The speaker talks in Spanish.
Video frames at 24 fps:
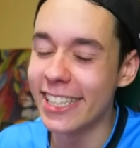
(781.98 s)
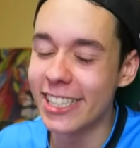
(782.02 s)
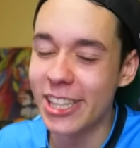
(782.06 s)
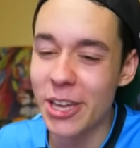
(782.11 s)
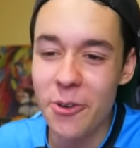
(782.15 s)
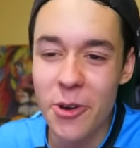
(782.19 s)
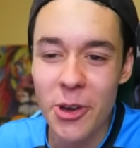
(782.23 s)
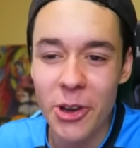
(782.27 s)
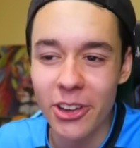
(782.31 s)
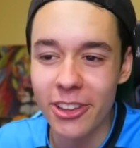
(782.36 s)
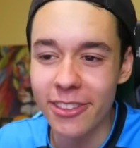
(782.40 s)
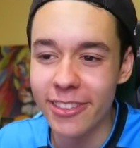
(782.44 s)
Que
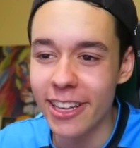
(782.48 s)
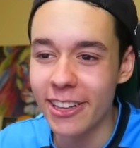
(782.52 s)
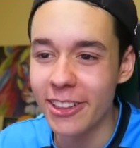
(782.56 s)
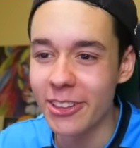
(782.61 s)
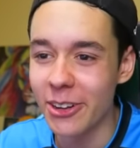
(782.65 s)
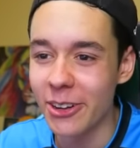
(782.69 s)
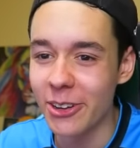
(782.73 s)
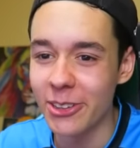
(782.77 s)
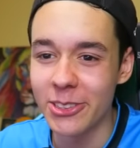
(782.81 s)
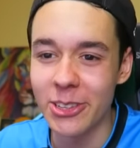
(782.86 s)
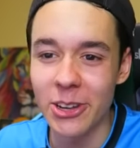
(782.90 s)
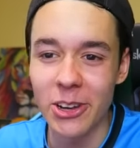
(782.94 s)
estoy muy
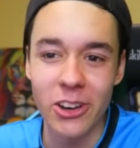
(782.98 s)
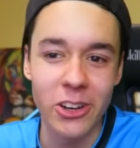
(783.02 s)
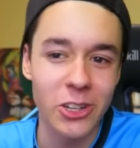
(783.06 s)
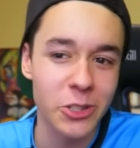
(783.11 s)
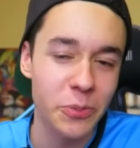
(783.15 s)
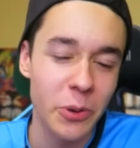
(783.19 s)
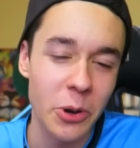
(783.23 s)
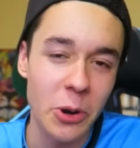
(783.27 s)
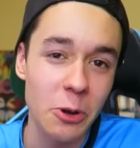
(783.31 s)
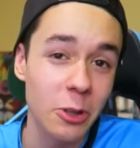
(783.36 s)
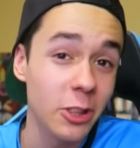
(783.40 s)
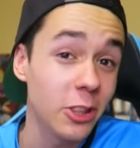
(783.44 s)
contento con todos
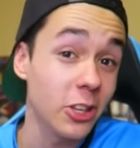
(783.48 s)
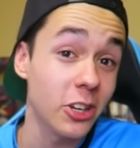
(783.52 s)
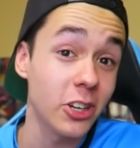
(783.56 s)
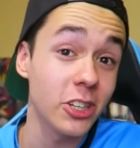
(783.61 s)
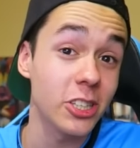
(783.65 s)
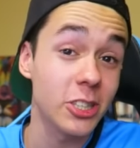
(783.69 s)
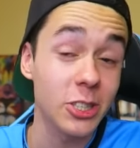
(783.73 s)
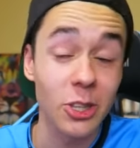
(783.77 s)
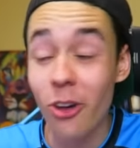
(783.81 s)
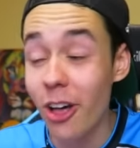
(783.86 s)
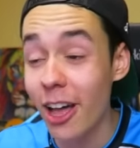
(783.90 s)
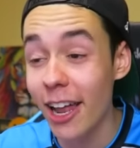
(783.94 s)
los
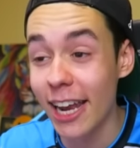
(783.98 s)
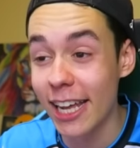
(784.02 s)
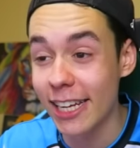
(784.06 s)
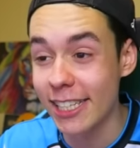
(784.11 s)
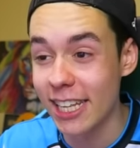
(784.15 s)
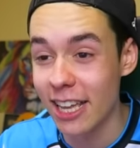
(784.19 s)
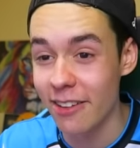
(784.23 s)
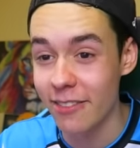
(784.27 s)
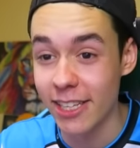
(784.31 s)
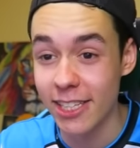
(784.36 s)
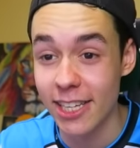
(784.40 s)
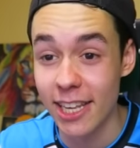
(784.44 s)
productos, todas
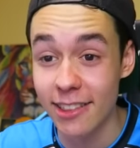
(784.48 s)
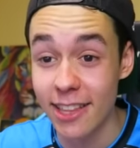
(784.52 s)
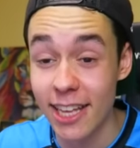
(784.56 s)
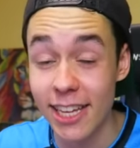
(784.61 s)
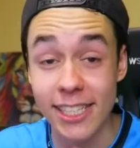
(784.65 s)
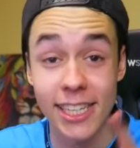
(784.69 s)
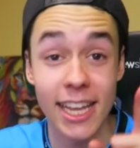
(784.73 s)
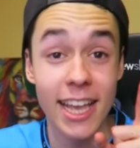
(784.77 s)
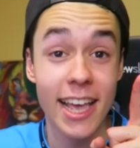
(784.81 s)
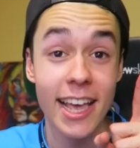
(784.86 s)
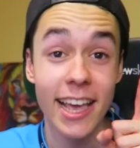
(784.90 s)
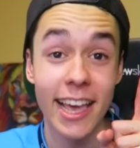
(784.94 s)
las
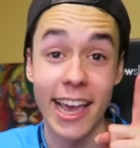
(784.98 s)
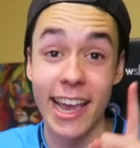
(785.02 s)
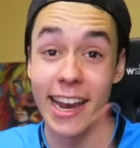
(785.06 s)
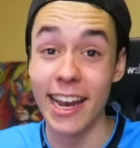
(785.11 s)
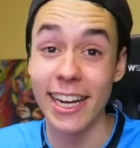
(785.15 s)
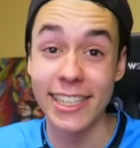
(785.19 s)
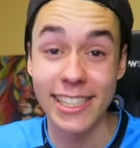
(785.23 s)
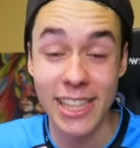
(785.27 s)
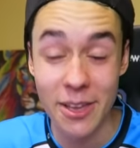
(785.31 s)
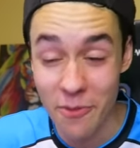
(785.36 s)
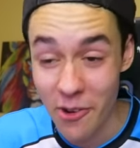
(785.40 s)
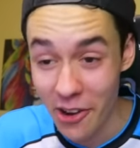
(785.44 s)
camisetas
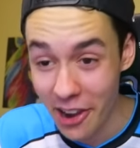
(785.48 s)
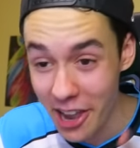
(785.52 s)
en las de